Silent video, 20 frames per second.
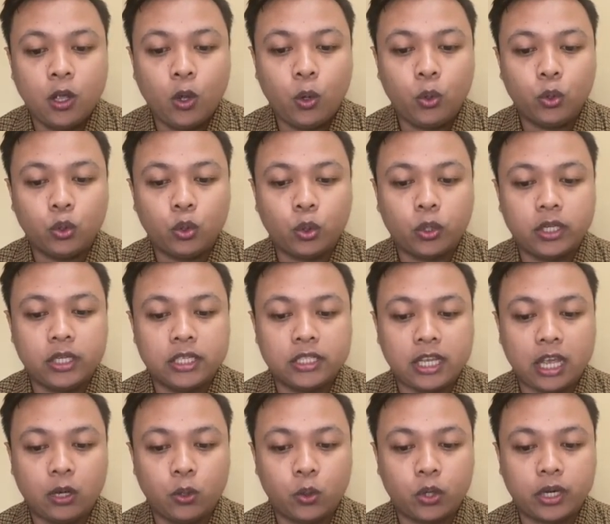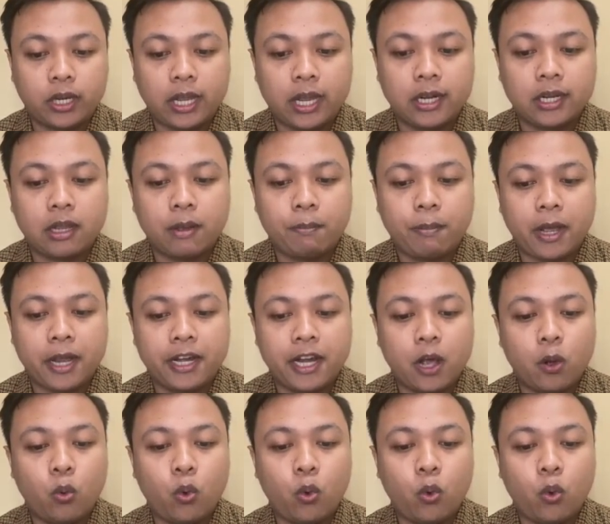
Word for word: untuk disalurkan kepada